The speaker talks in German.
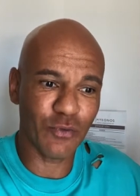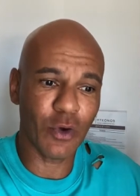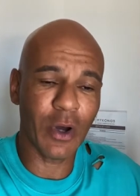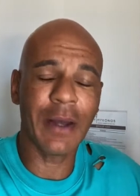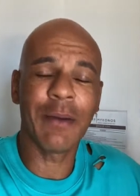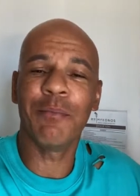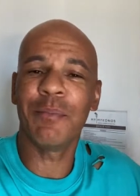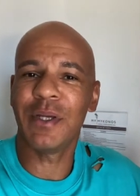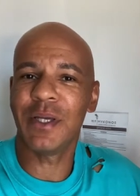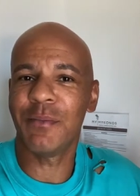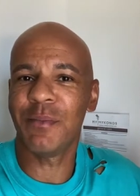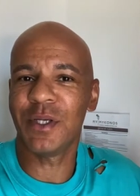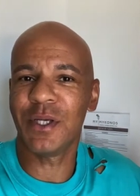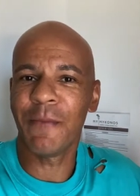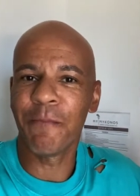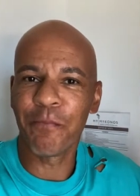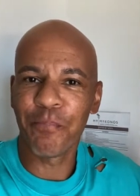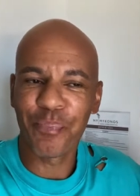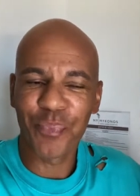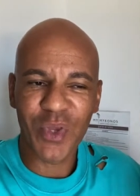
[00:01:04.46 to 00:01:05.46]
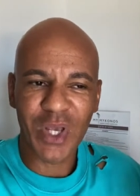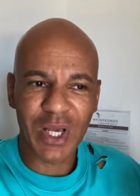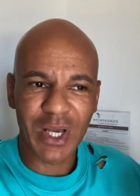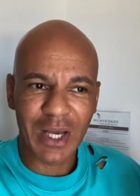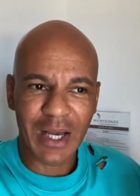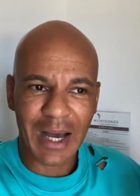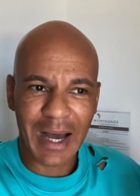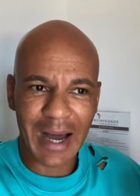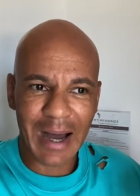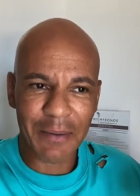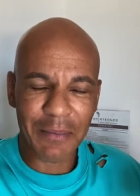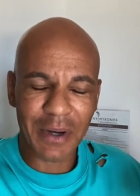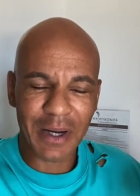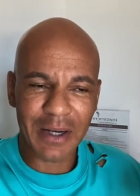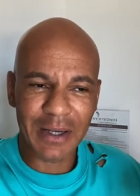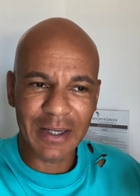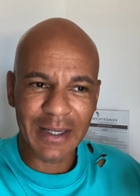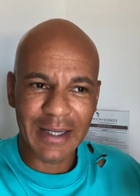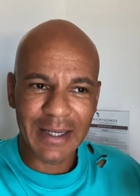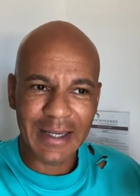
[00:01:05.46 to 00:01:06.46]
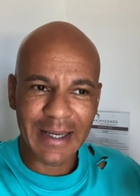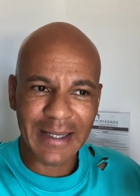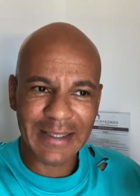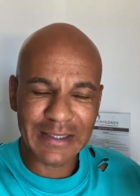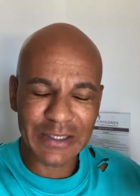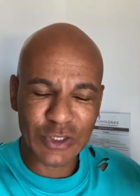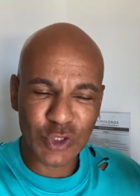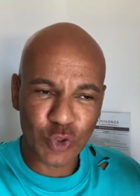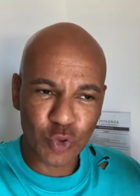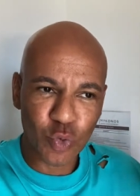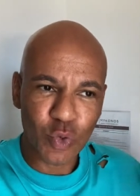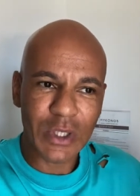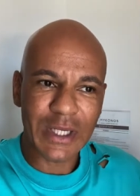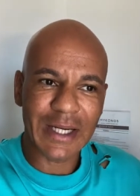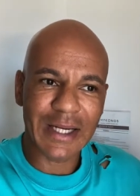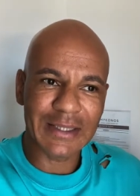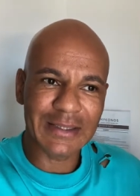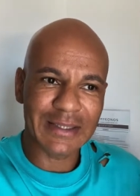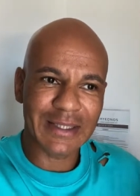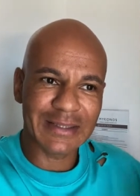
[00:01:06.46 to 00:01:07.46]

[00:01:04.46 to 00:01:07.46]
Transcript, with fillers: noch ein Baby. Aber es ist so krass,